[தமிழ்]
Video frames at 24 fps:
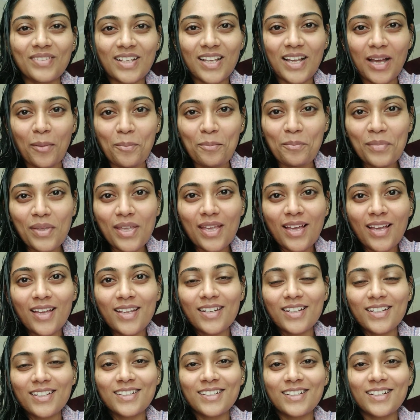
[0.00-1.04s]
கம்மியாக
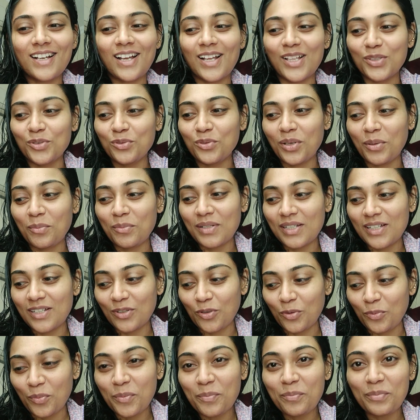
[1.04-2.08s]
இருக்குது அதுவும்
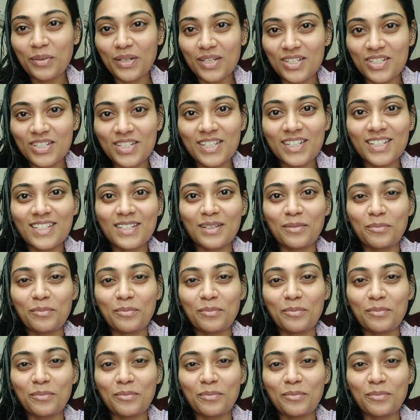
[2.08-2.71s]
நம்மளுக்கு ரொம்ப ப்ரிஷியஸ்